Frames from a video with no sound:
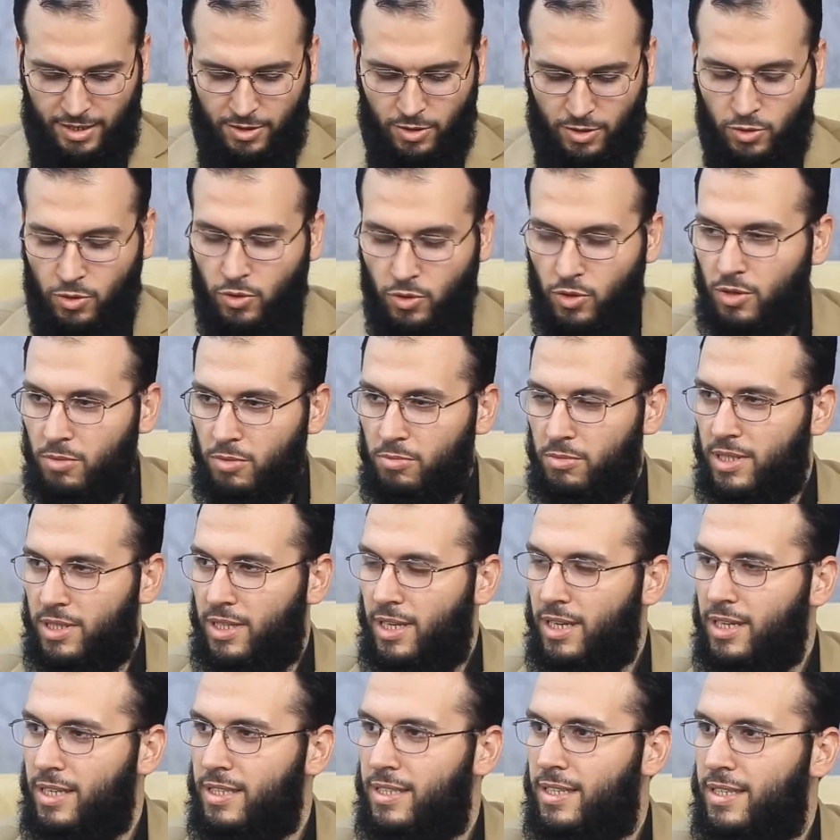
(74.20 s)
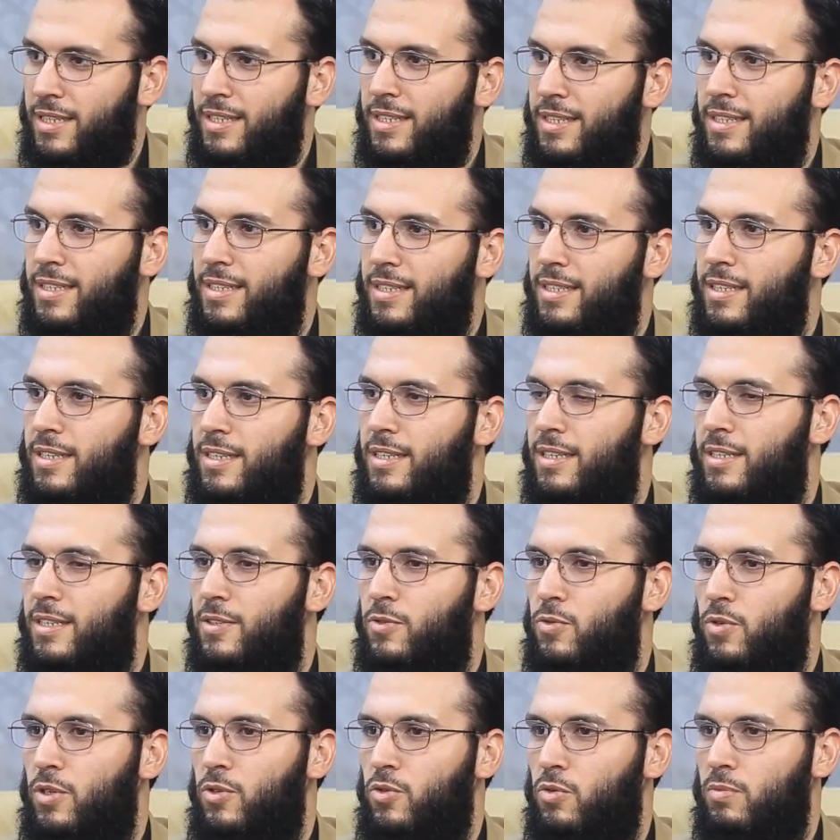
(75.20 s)
دكتور بداية
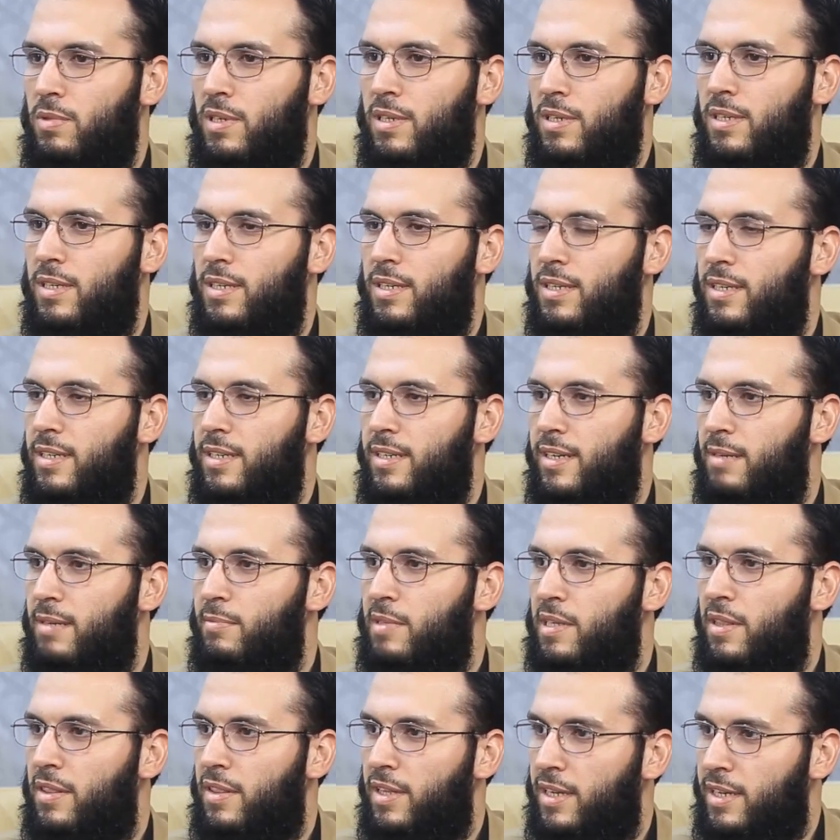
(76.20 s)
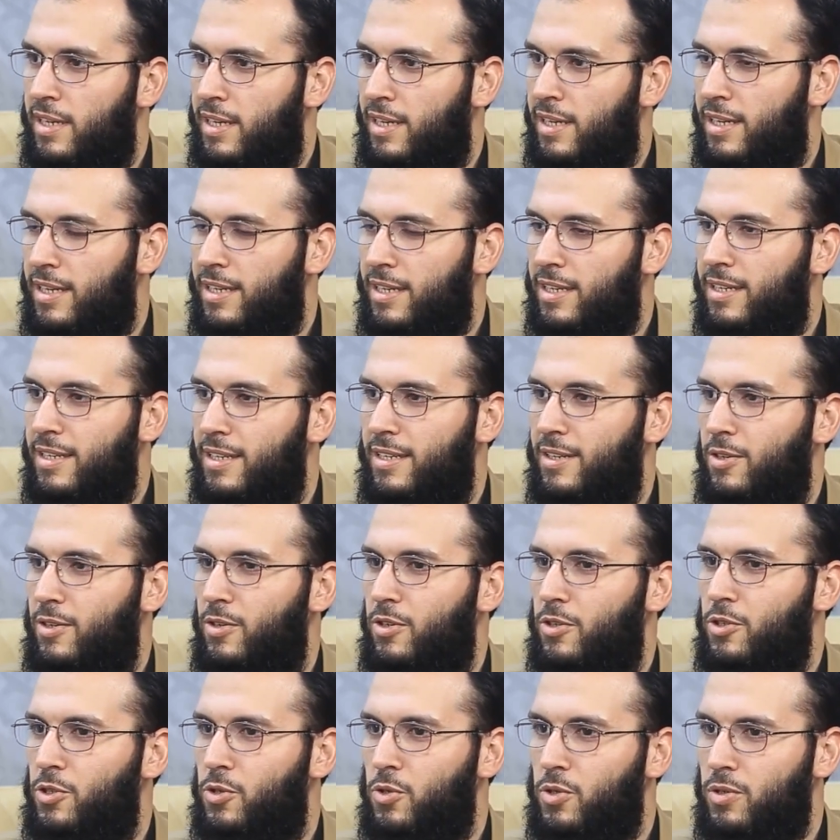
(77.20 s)
نريد منك كلمة ثناء
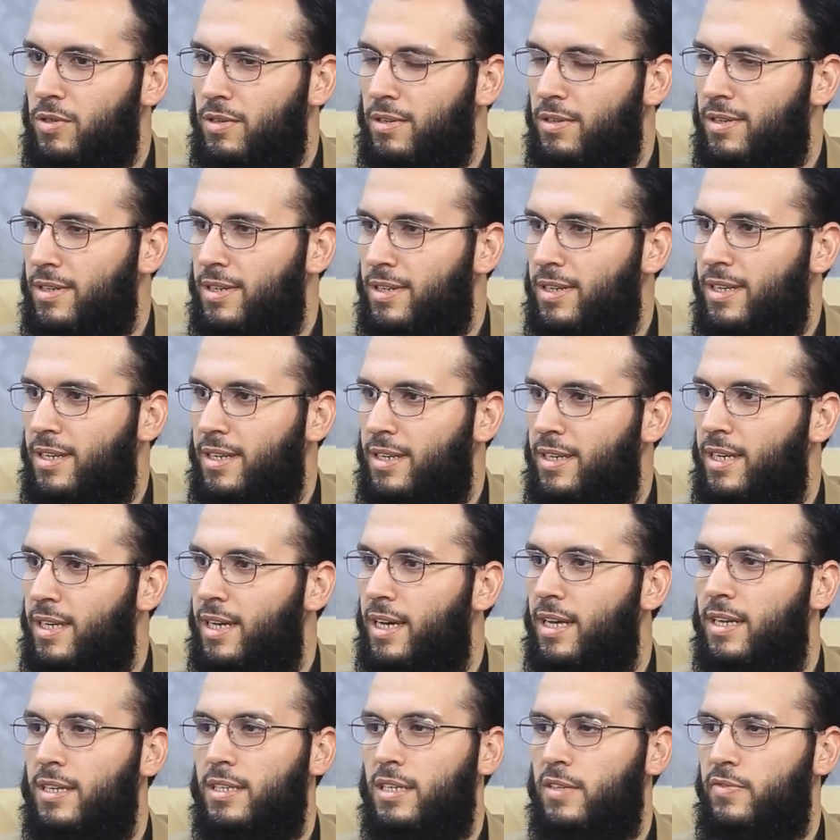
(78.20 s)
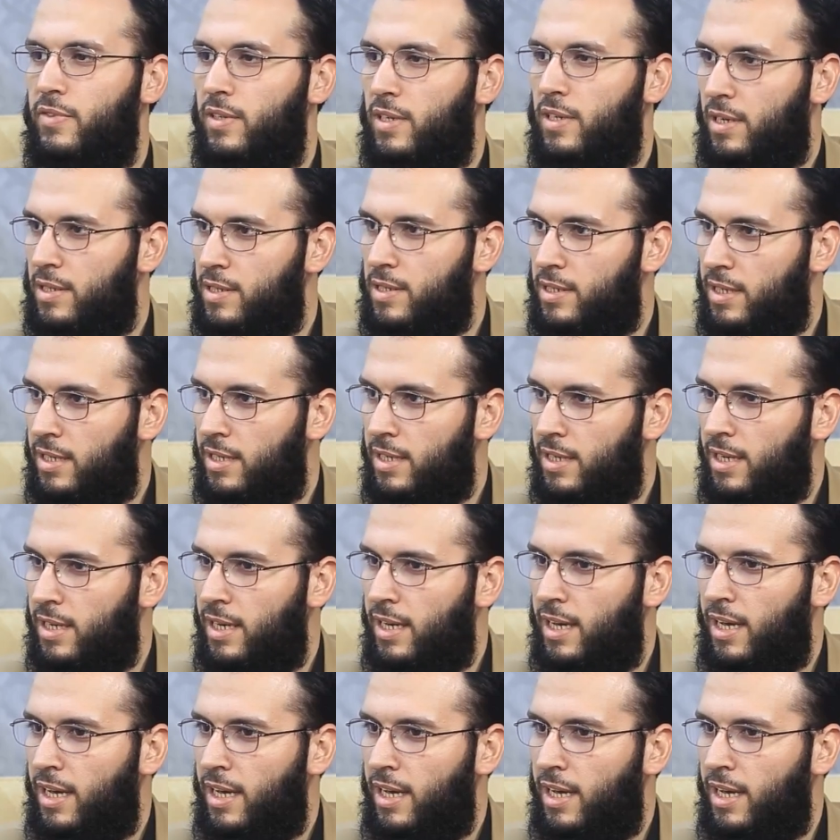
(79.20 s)
شكر لأهلنا في غزة